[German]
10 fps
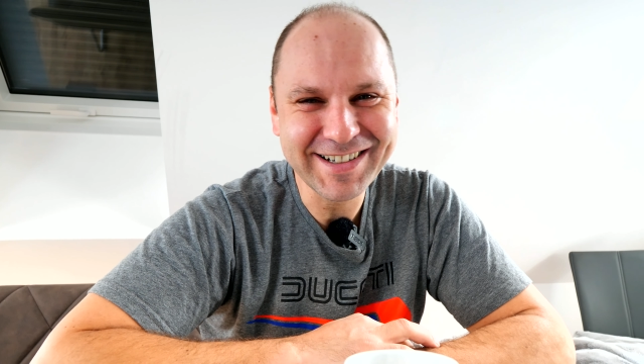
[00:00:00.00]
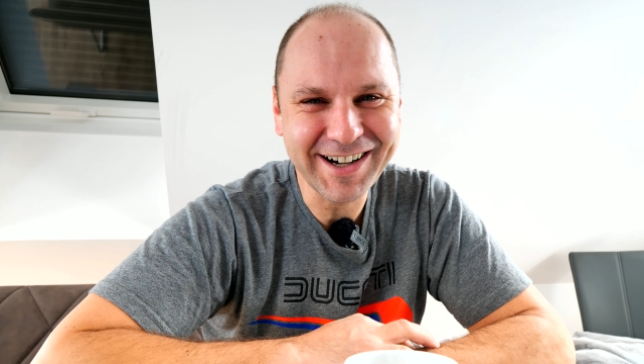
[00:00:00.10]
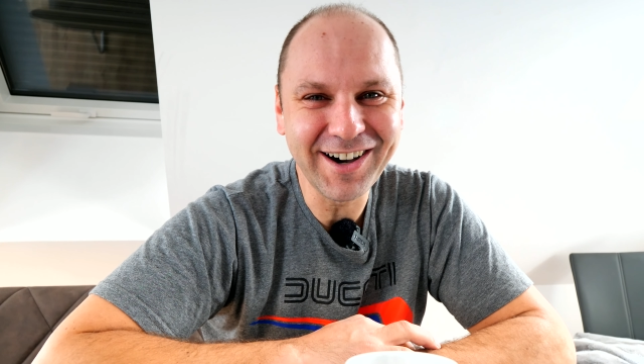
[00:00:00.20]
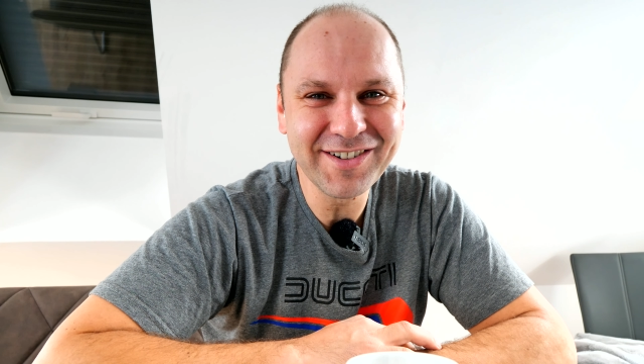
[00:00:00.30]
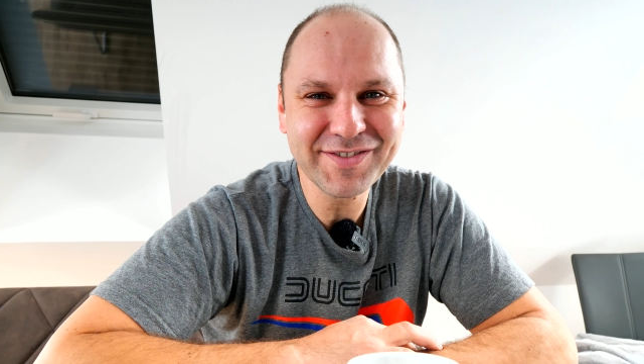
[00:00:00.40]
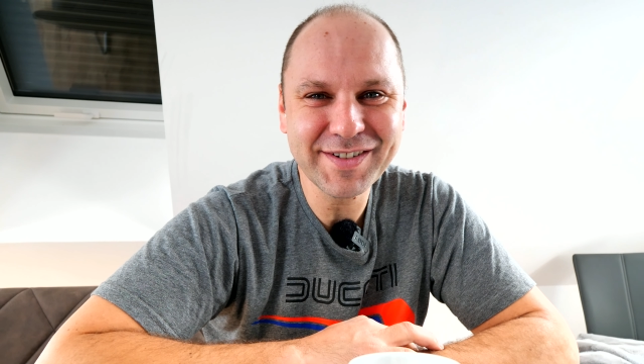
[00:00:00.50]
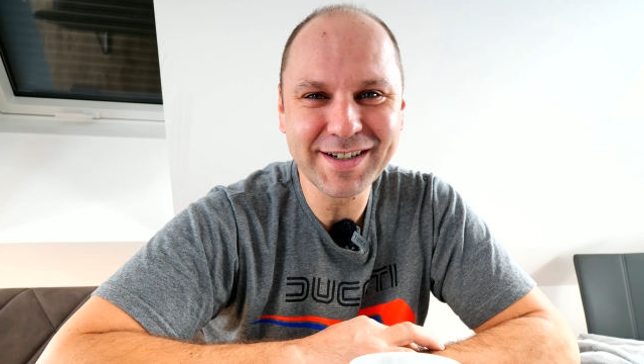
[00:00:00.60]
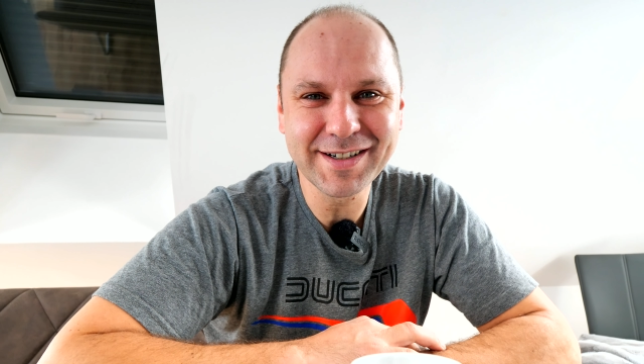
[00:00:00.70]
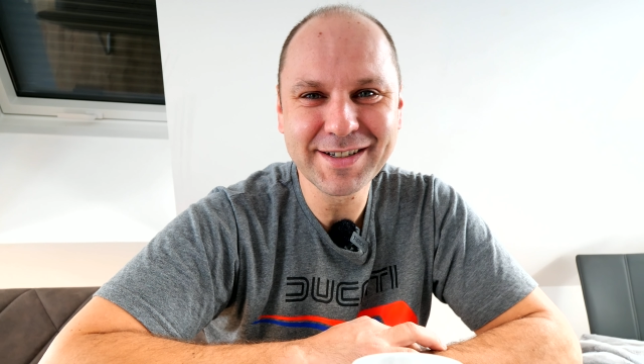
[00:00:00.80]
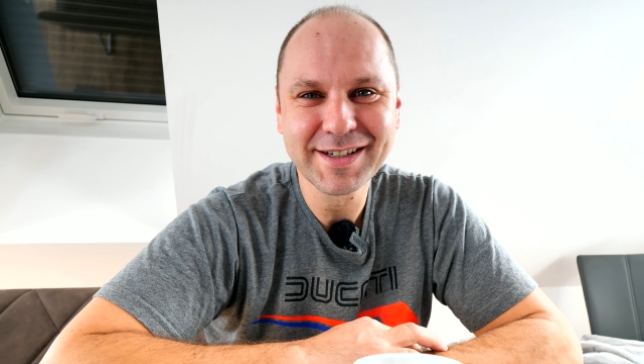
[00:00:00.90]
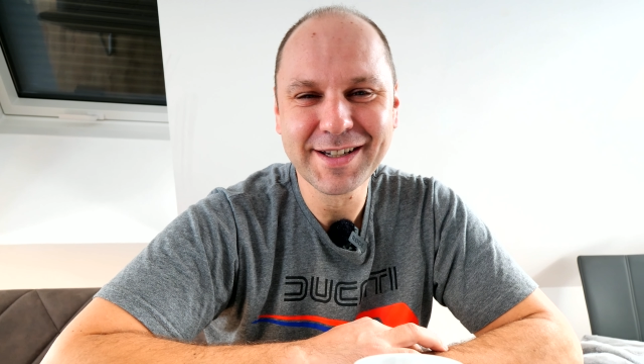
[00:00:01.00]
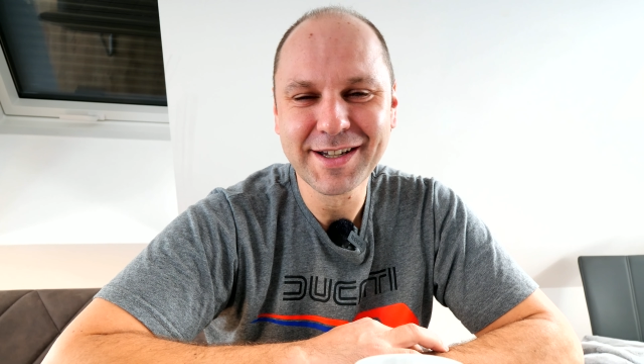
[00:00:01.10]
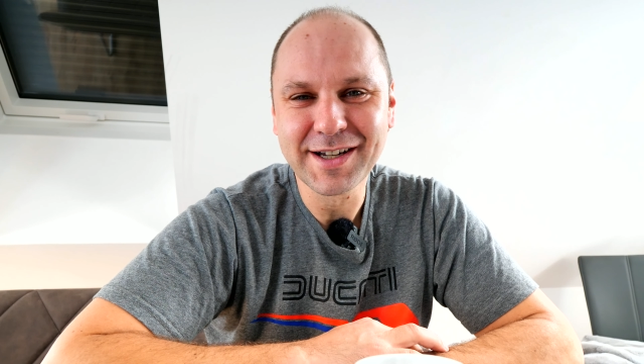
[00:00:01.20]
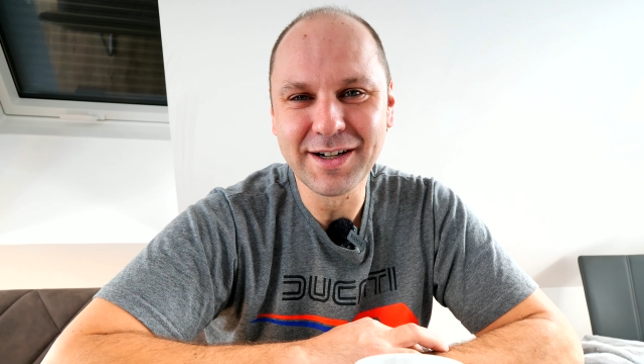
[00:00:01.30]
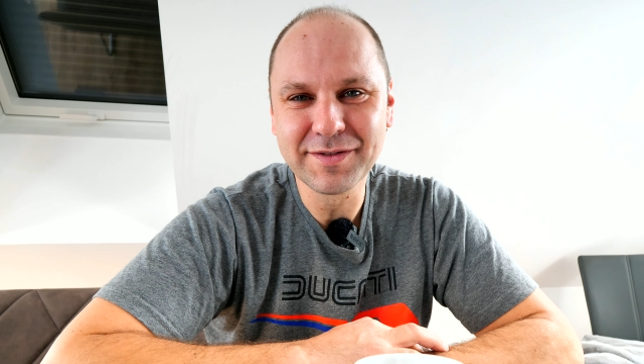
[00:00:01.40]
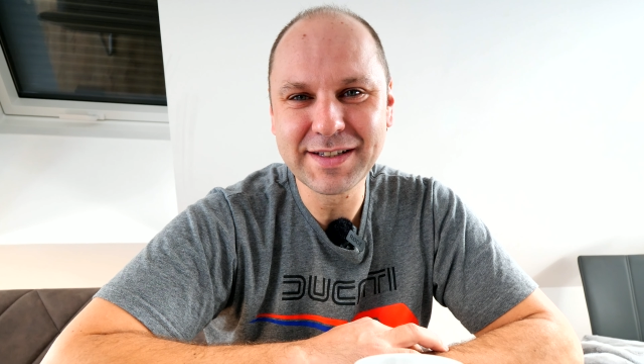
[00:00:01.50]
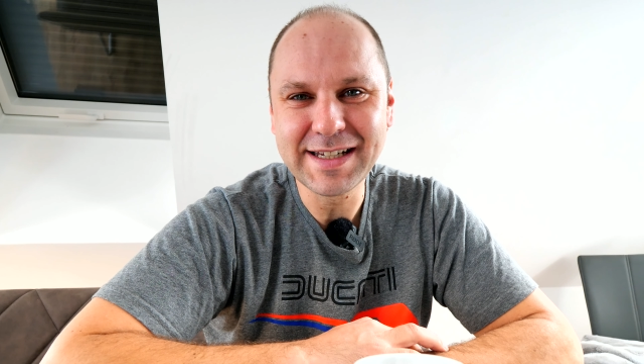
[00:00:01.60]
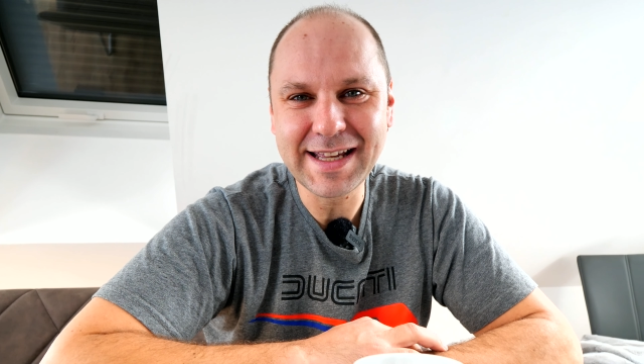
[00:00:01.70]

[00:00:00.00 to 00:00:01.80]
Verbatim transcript: rauf äh, auf den